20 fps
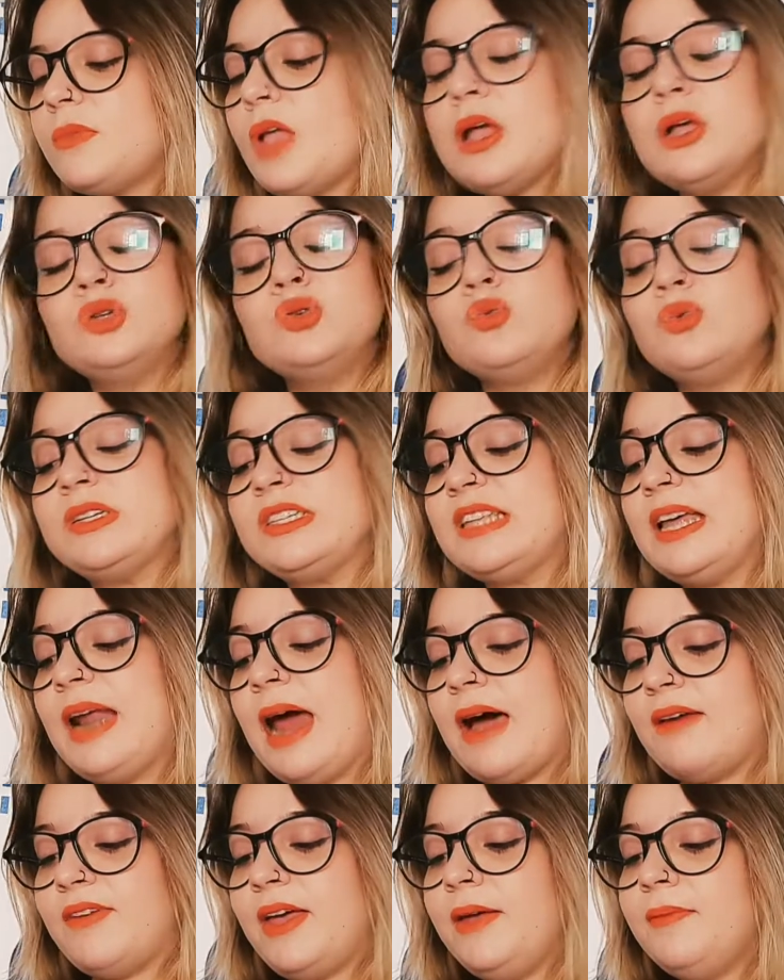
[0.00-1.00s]
su questa
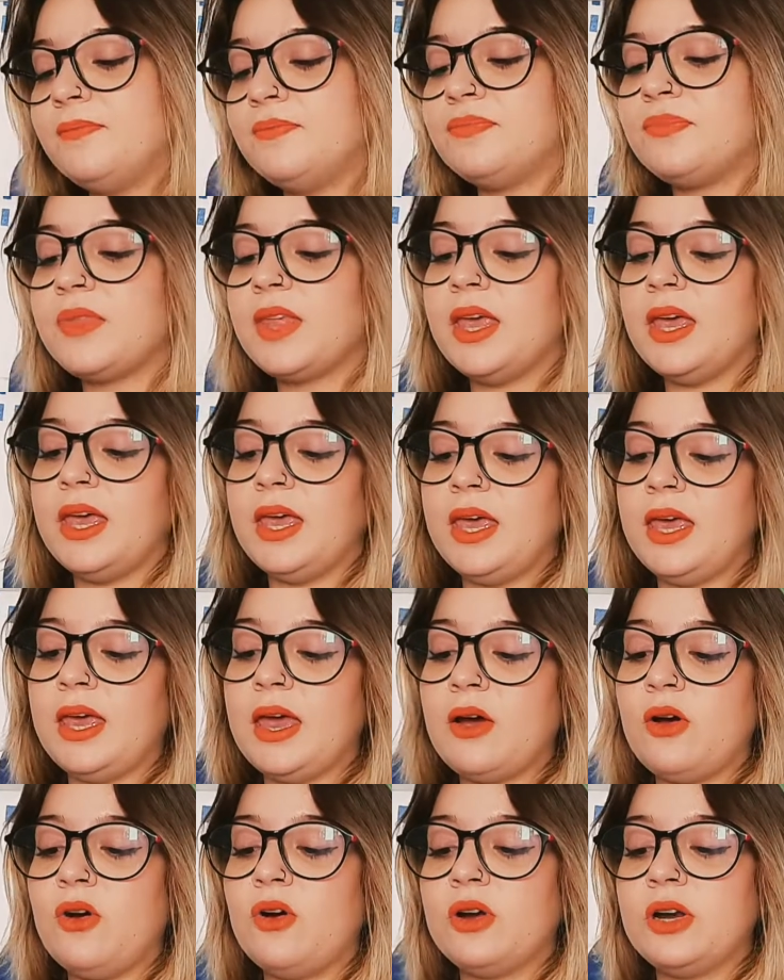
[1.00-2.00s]
nave,
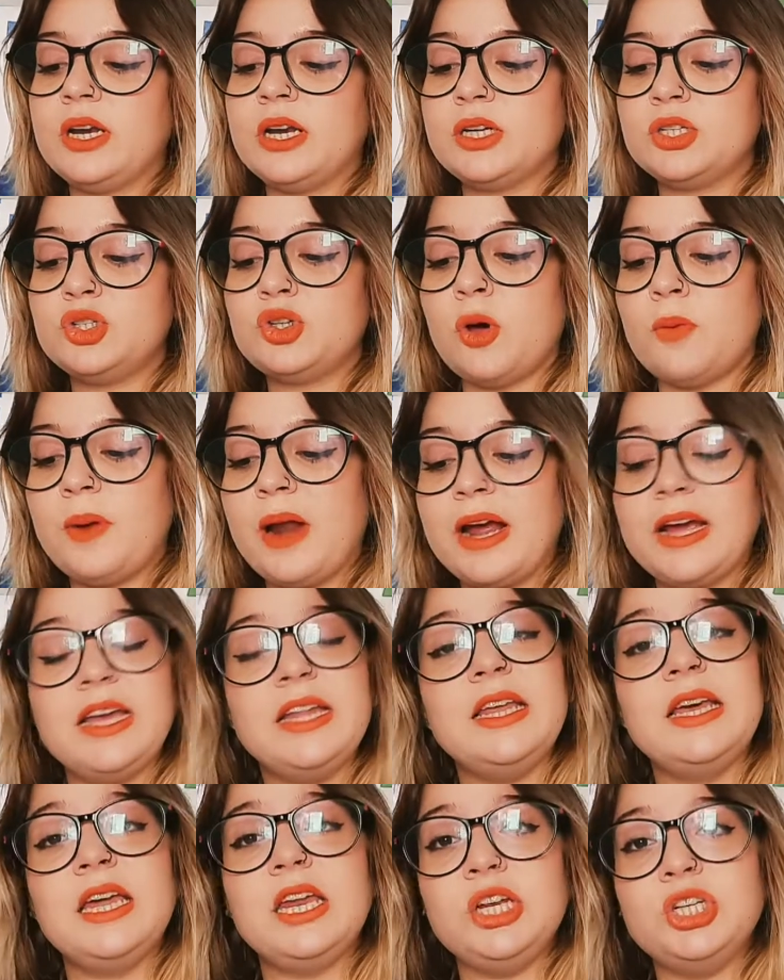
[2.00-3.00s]
eh, con sopra anche
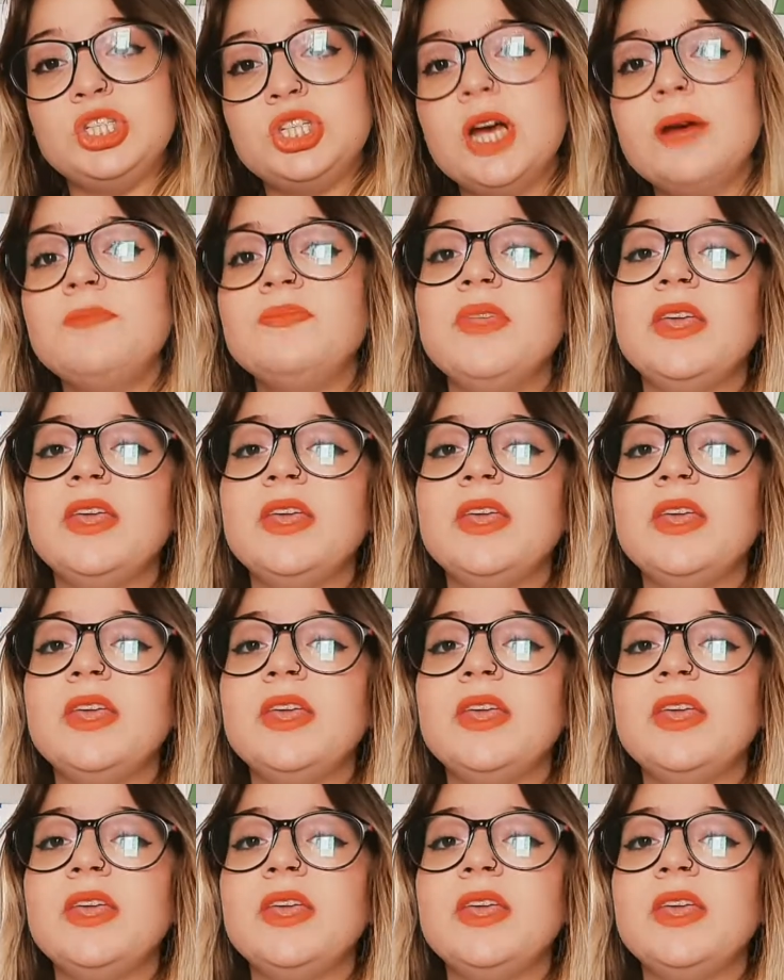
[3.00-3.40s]
di Grisha.